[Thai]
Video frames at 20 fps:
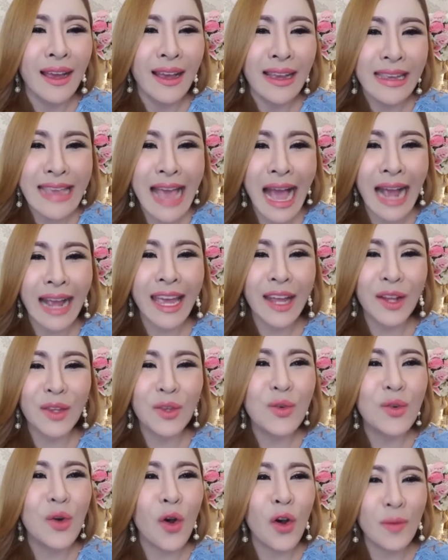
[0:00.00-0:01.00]
อยากเห็น
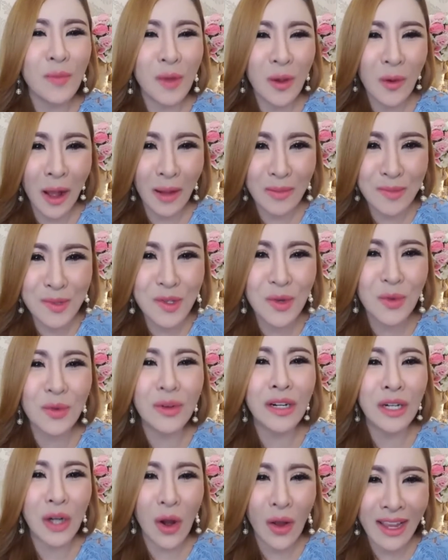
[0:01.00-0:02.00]
ทุกคนมีความสุข
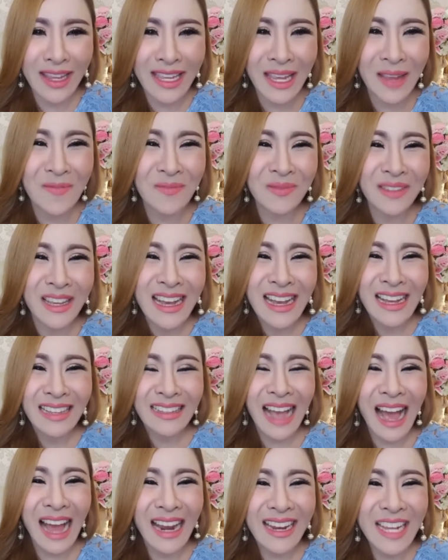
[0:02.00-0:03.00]
รอยยิ้ม
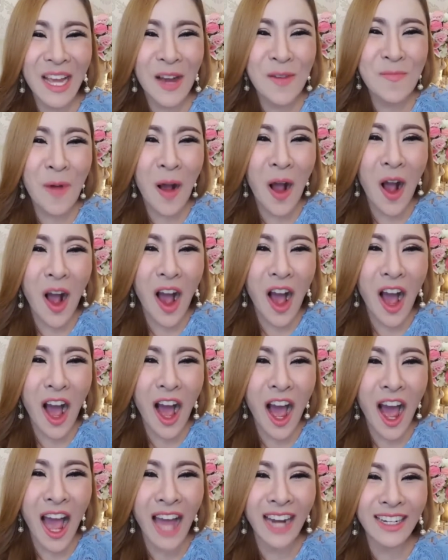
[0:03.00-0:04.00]
ธัญพ
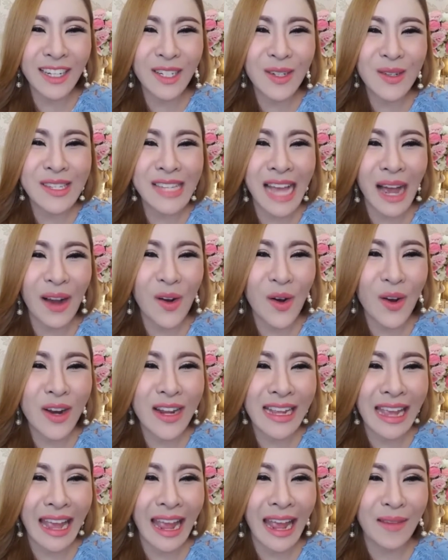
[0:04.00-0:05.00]
รลูกสาวคน
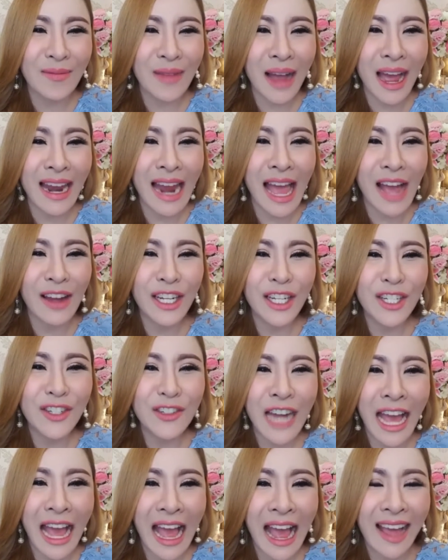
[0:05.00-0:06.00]
เก่งมาแล้วนะลู
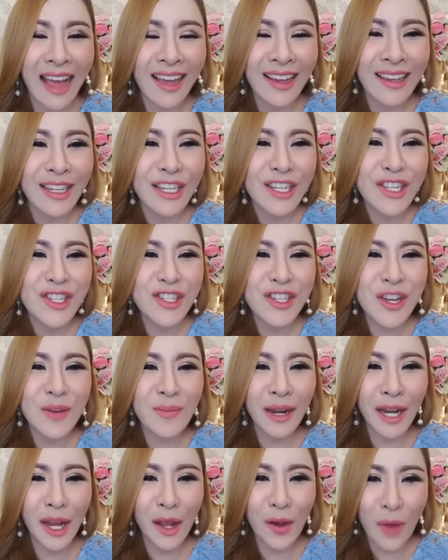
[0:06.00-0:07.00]
กนะเชื่อ
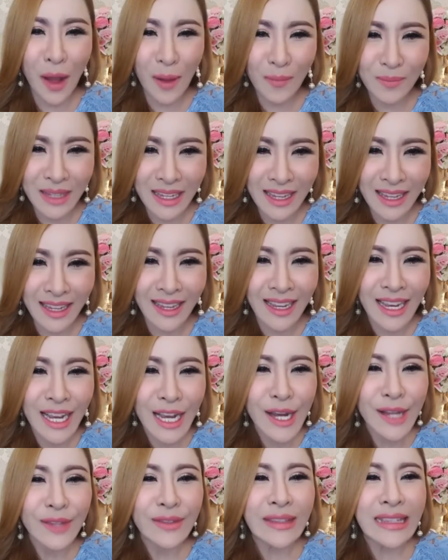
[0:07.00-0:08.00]
มั่นในความดี
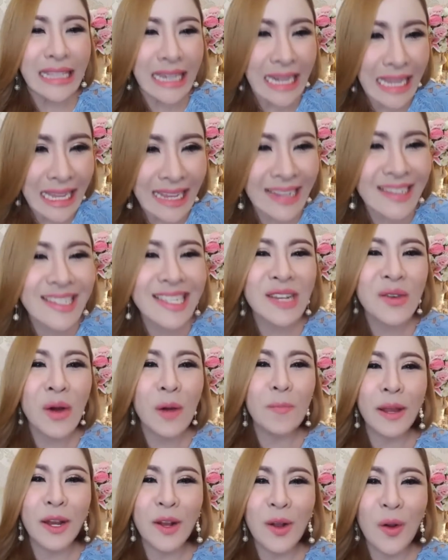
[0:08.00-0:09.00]
ตรีเชื่อว่า
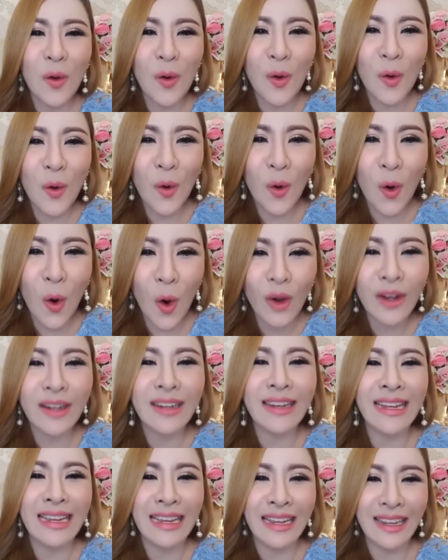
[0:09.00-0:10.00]
เป็นคน
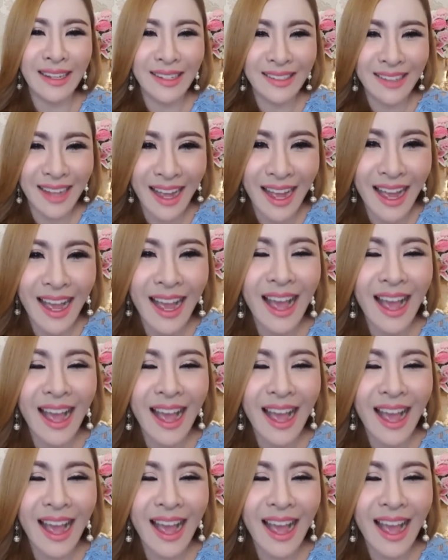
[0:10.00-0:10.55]
ดีอ่า